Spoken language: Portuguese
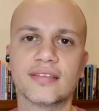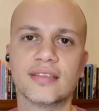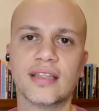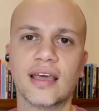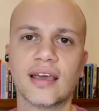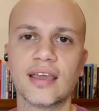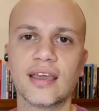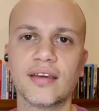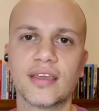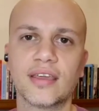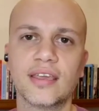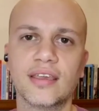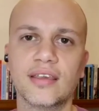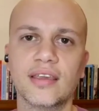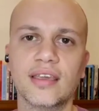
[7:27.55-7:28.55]
né, que,
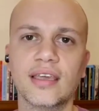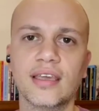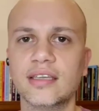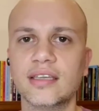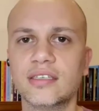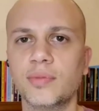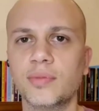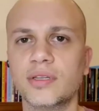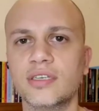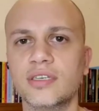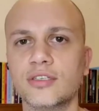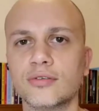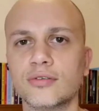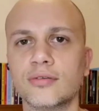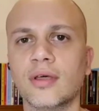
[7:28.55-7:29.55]
que ia ser
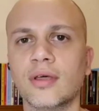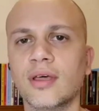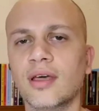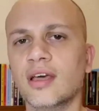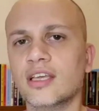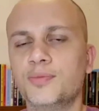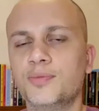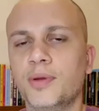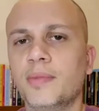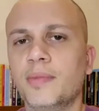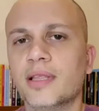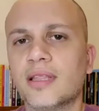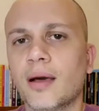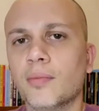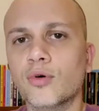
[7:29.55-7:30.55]
preciso
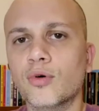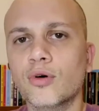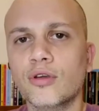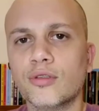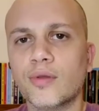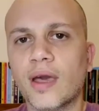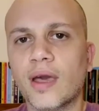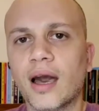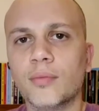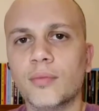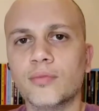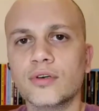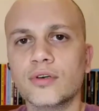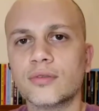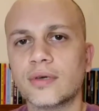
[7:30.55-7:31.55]
experimentar muito, errar
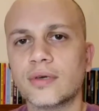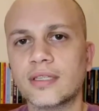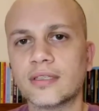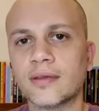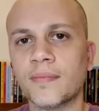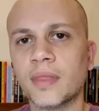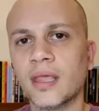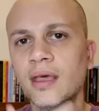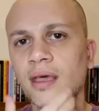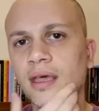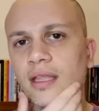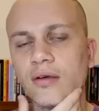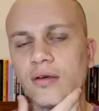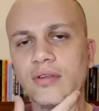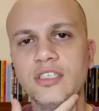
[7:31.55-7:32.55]
muito ainda.
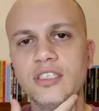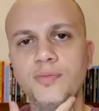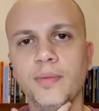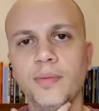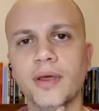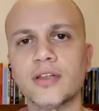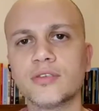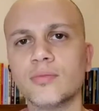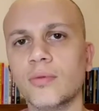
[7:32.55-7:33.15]
Então, esses primeiros,